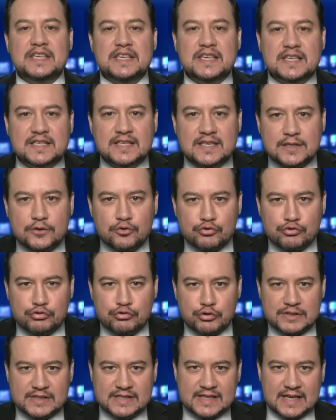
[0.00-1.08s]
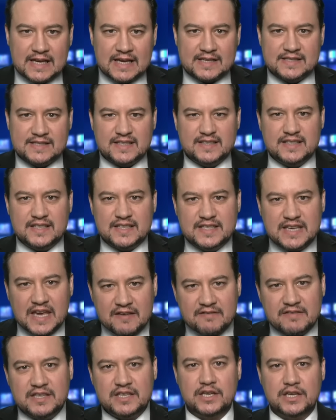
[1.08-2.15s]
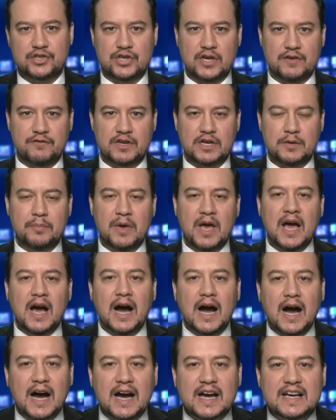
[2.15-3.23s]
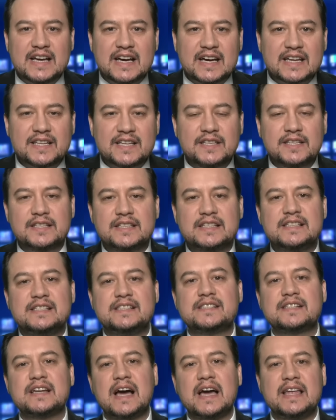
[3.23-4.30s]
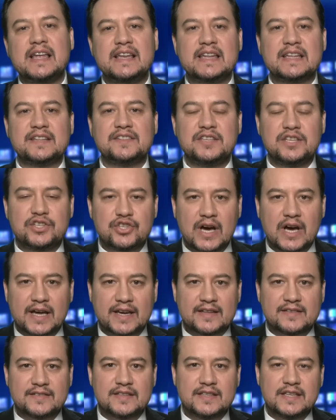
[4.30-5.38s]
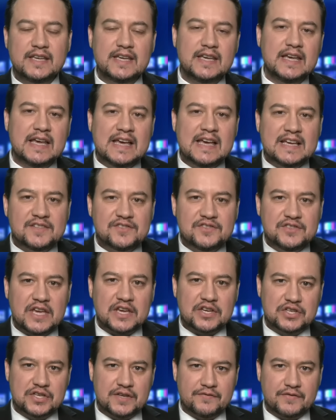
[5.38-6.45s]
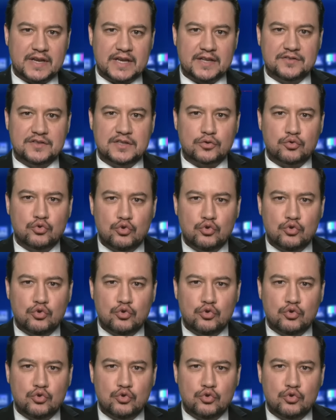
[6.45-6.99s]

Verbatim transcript: iki yüzlü siyasetini kevgire çevirip Ankara'nın İsrail'le ticaretini deşifre etti.